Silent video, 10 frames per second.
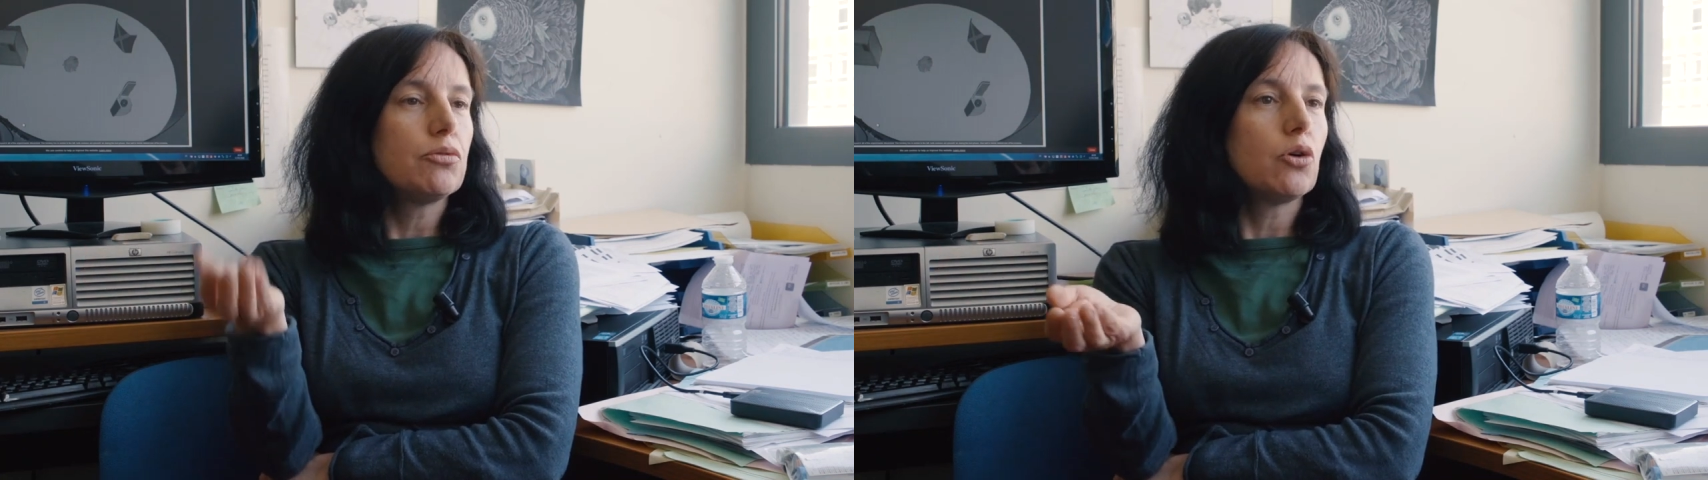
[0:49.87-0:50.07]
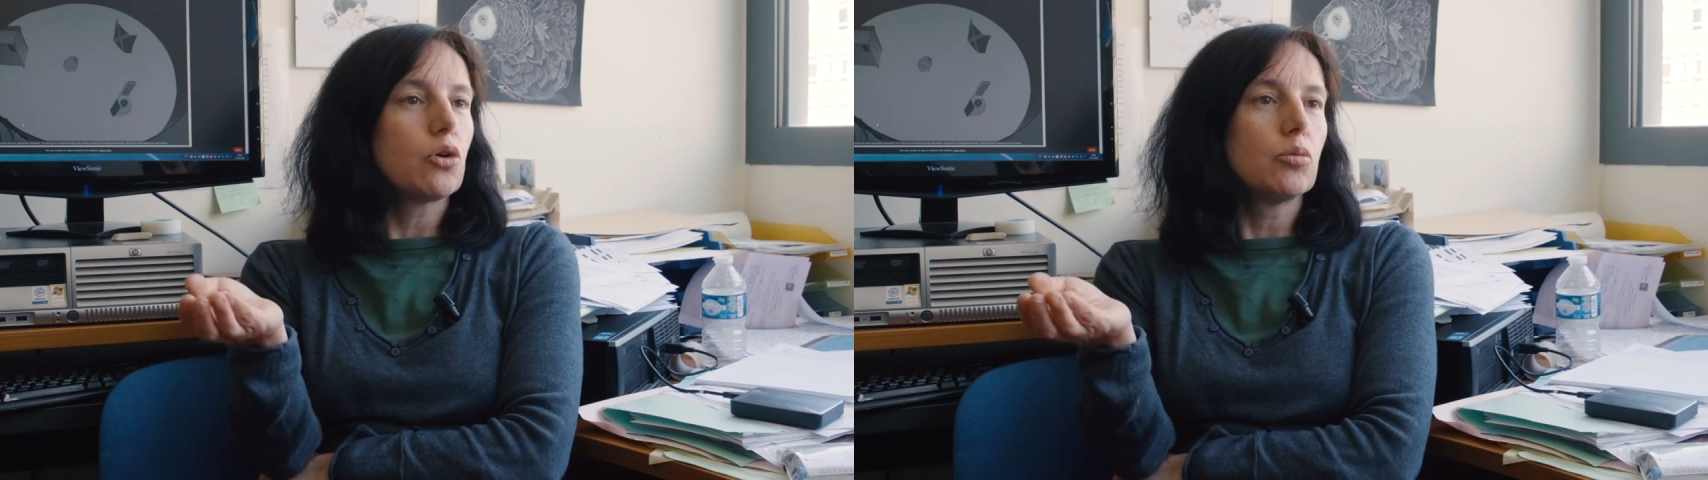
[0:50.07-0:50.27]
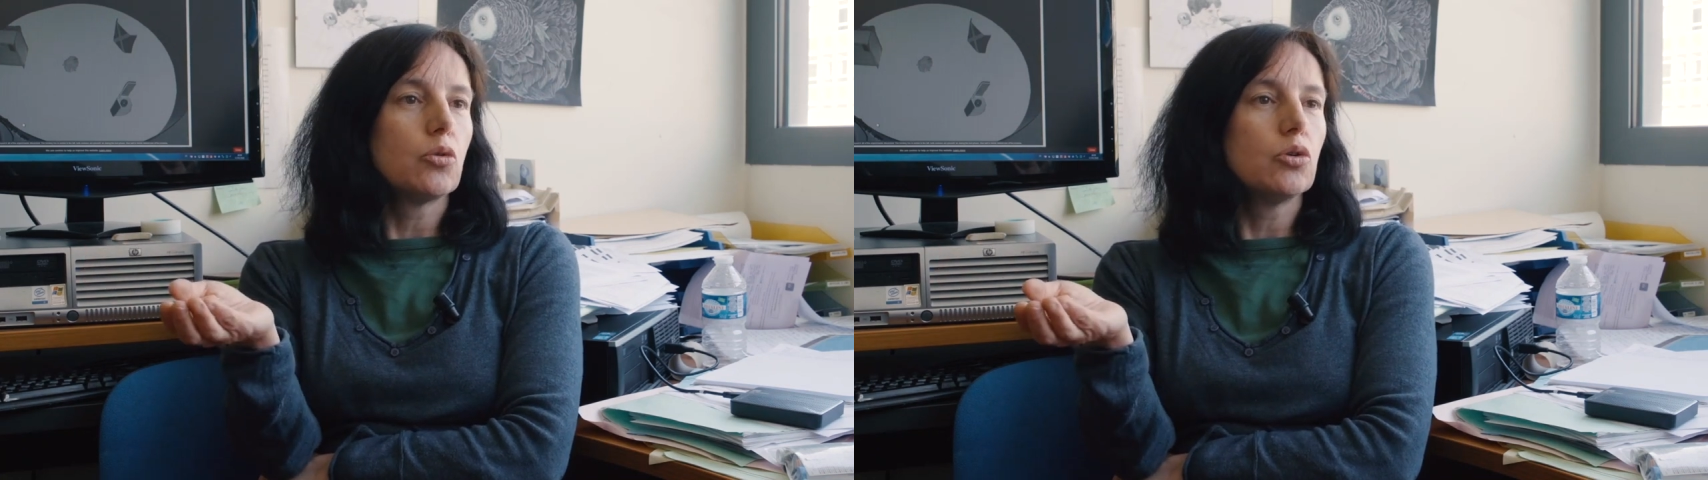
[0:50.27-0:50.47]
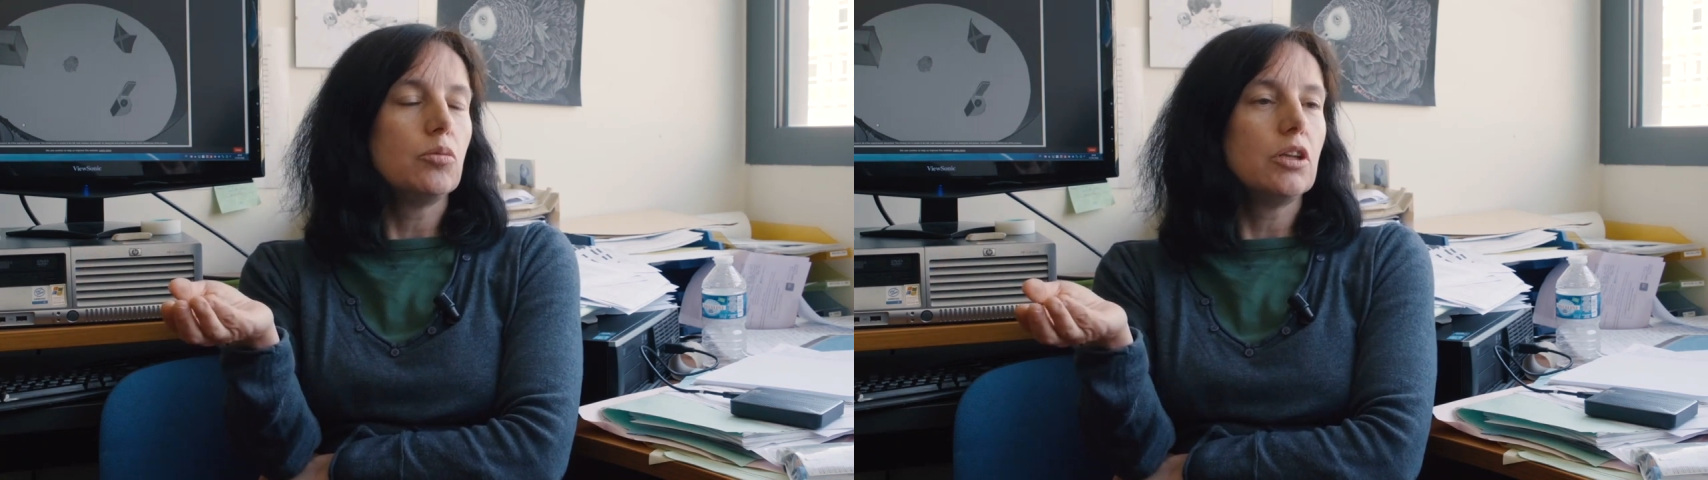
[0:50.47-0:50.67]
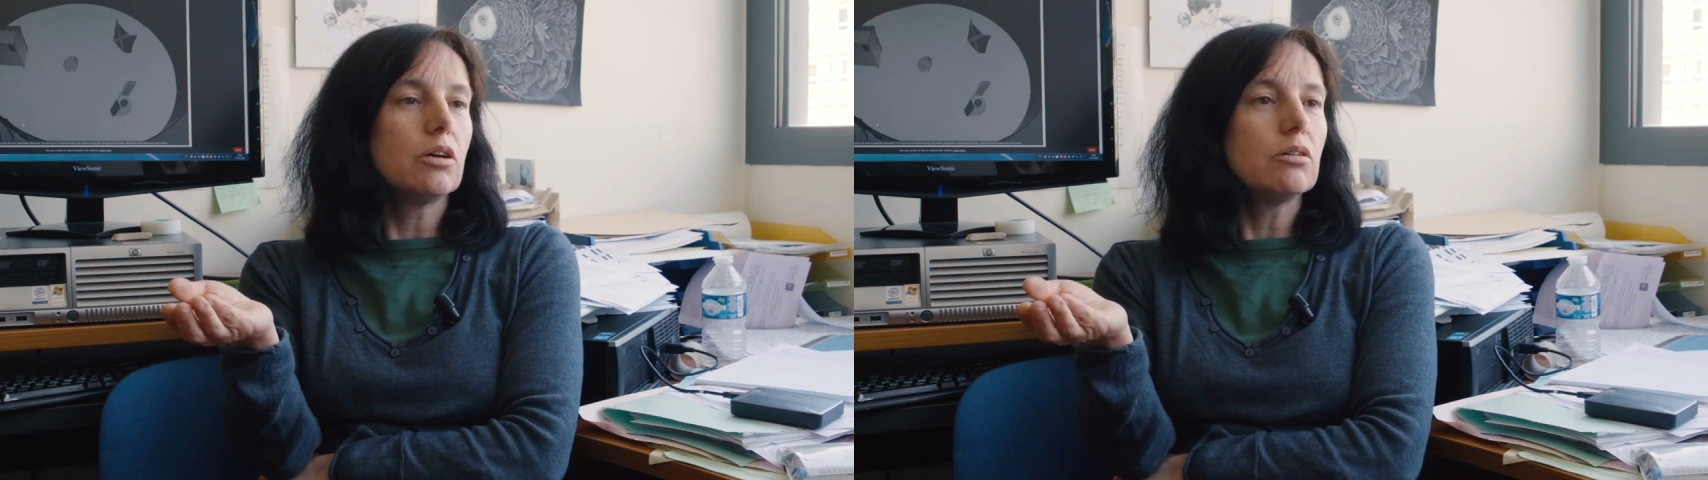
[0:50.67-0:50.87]
fort que mon
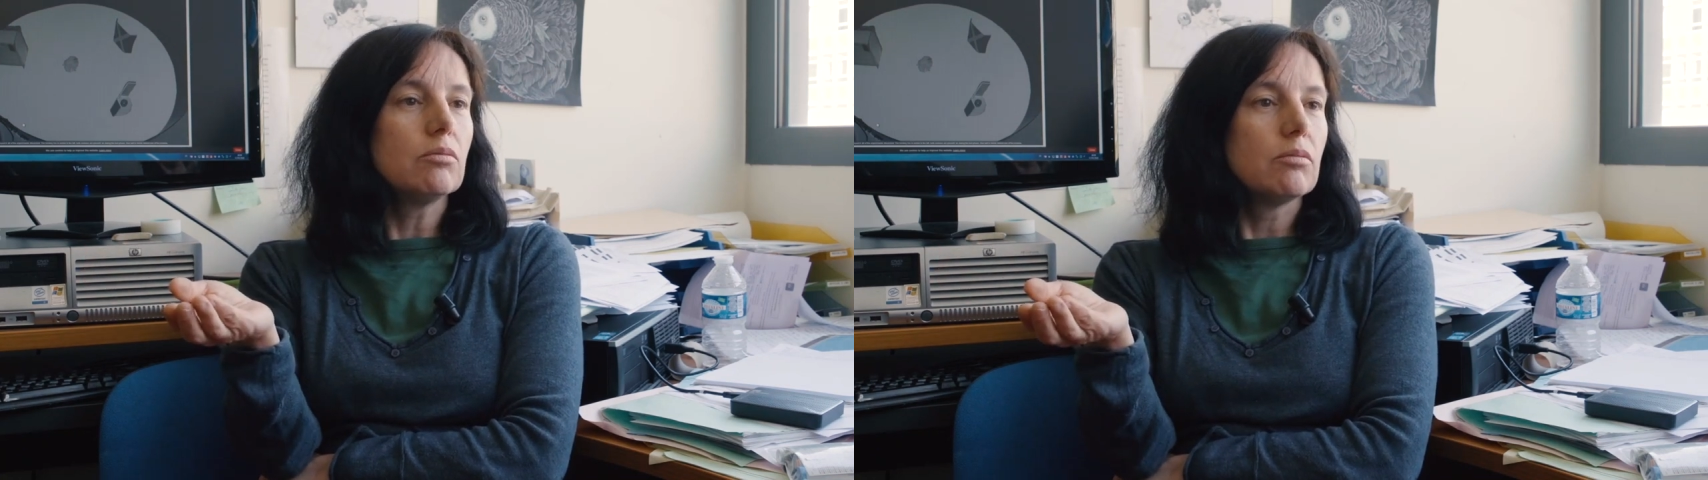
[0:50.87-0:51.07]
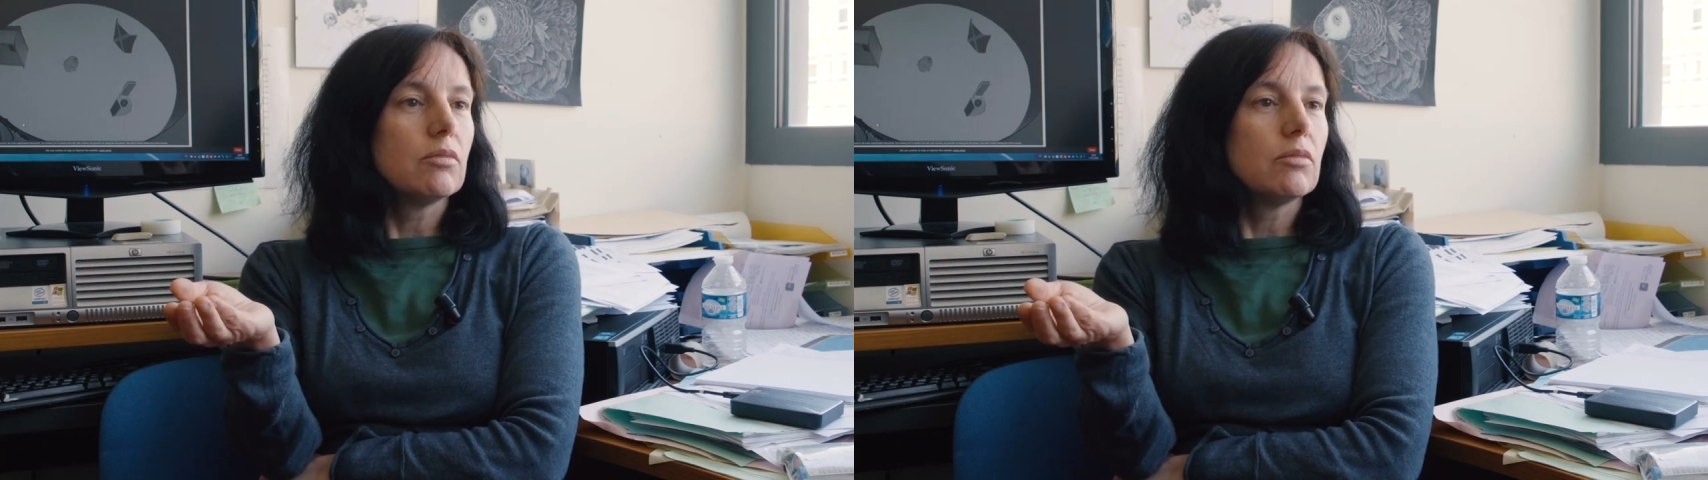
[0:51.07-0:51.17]
dominant,